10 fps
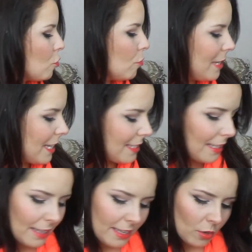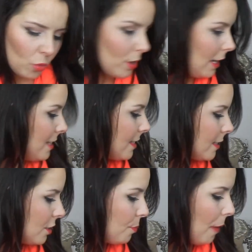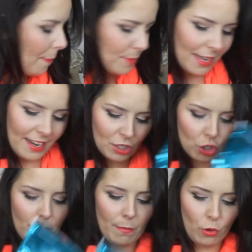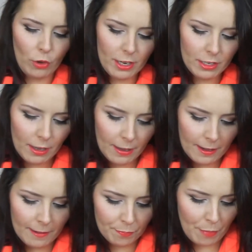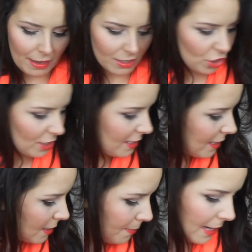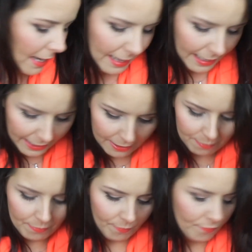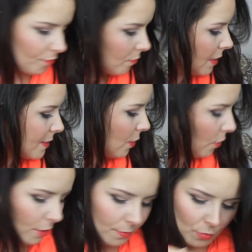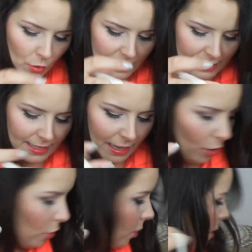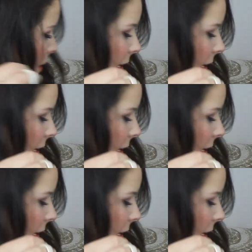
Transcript: du mich jetzt nicht gleich in Ruhe lässt, es ja jetzt schon bereut, packe ich das jetzt wieder ein. So, und das auch.